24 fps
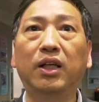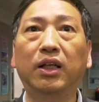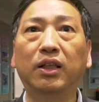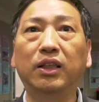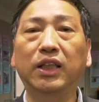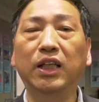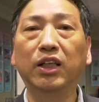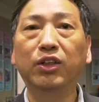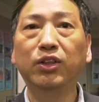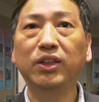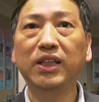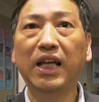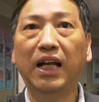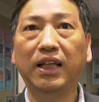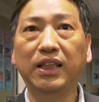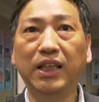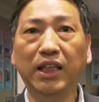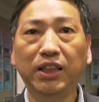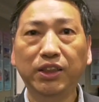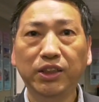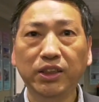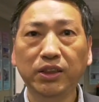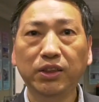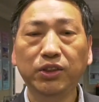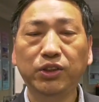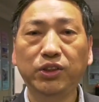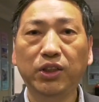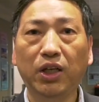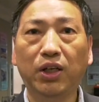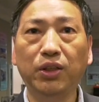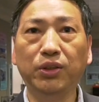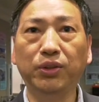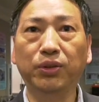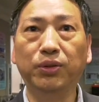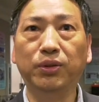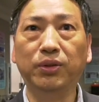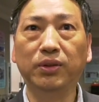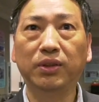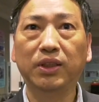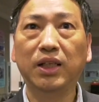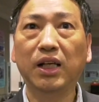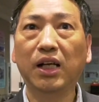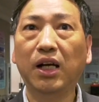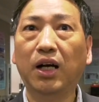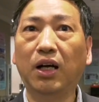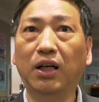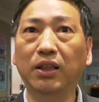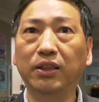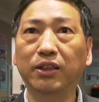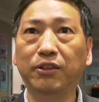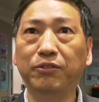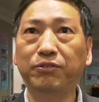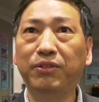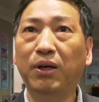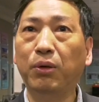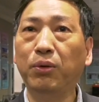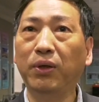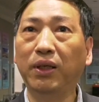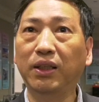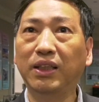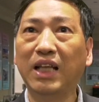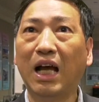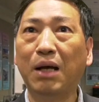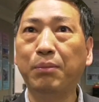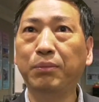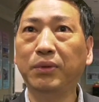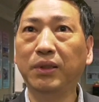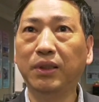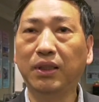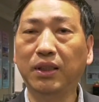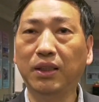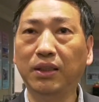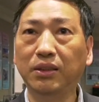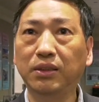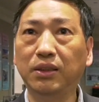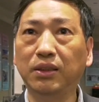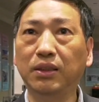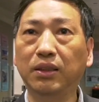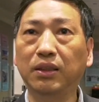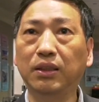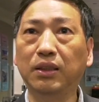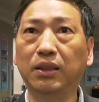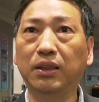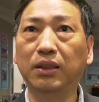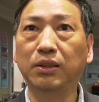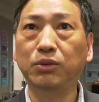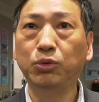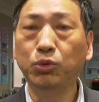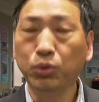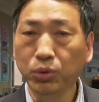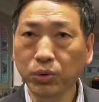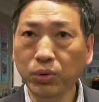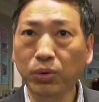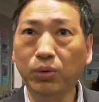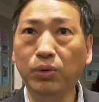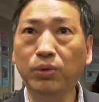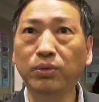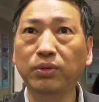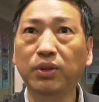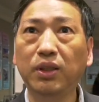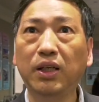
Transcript: 能够让年轻校友更好的发挥他们的这个作用。